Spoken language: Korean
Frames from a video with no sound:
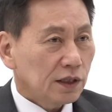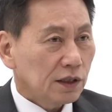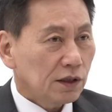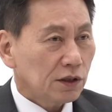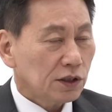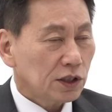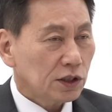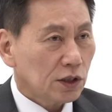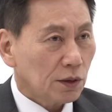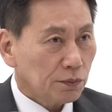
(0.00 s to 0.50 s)

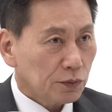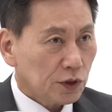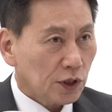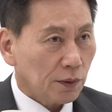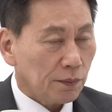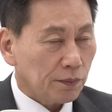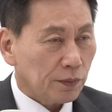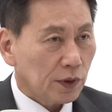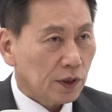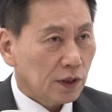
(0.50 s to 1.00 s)
이것이
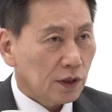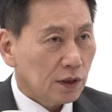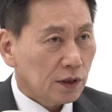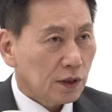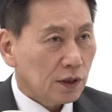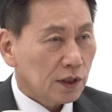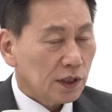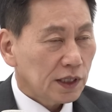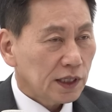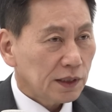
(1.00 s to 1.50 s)
점점
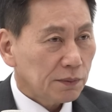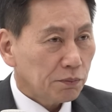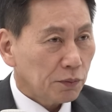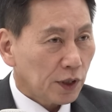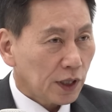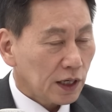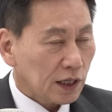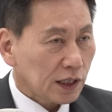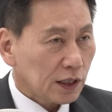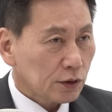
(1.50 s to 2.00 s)

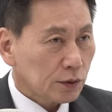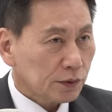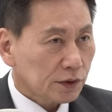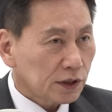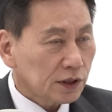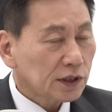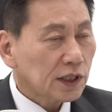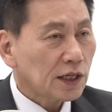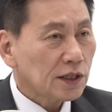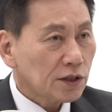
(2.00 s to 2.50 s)
뭐랄까 좀
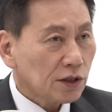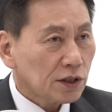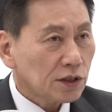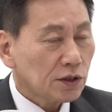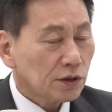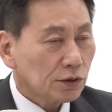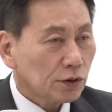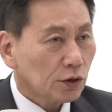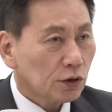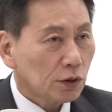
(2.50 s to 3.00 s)
극단적인
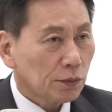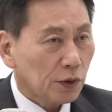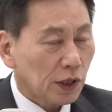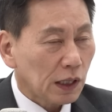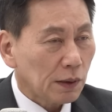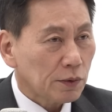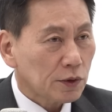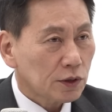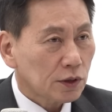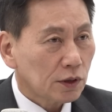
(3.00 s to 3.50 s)
성격으로
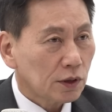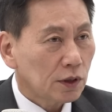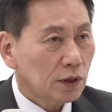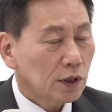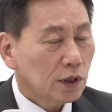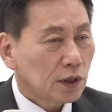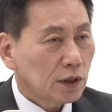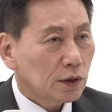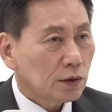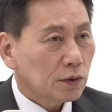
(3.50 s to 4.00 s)
변하면서